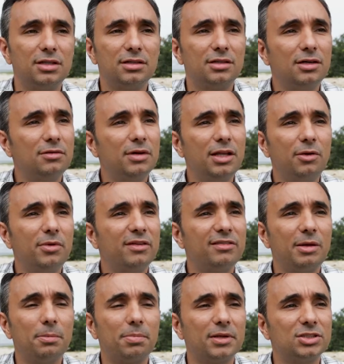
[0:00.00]
Então ela é um
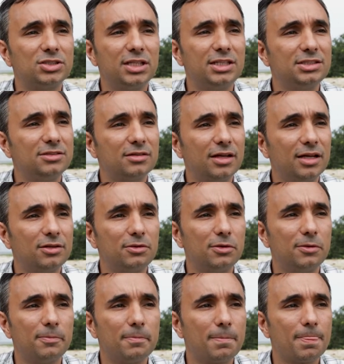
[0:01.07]
exemplo pra gente. Eu
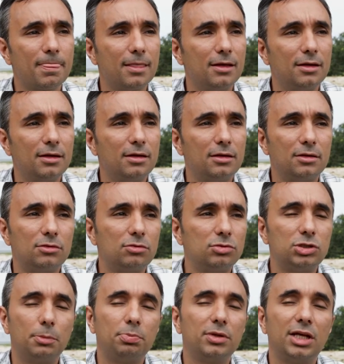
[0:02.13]
quero, se
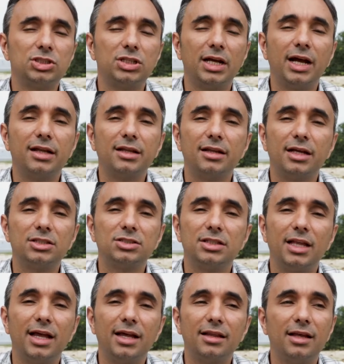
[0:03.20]
um dia eu puder chegar na idade
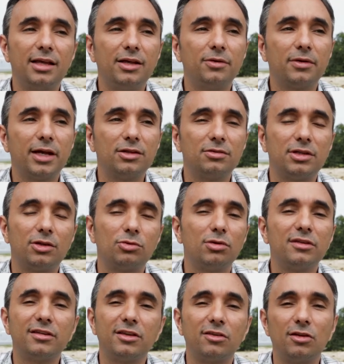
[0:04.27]
dela, aí eu quero ter
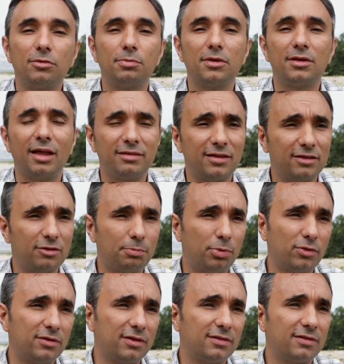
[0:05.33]
toda essa, essa
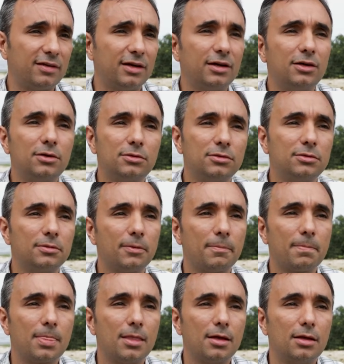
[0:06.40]
disposição
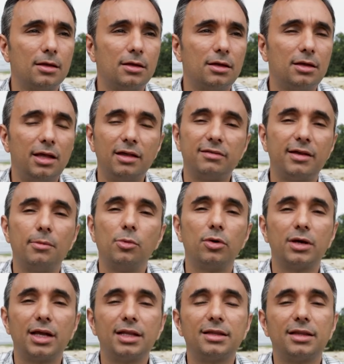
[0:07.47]
e esse
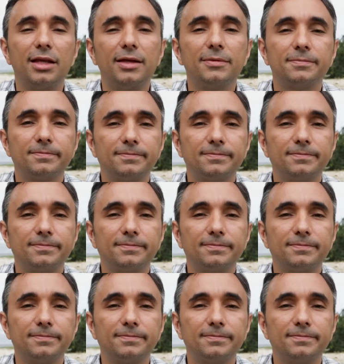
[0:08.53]
amor que ela tem.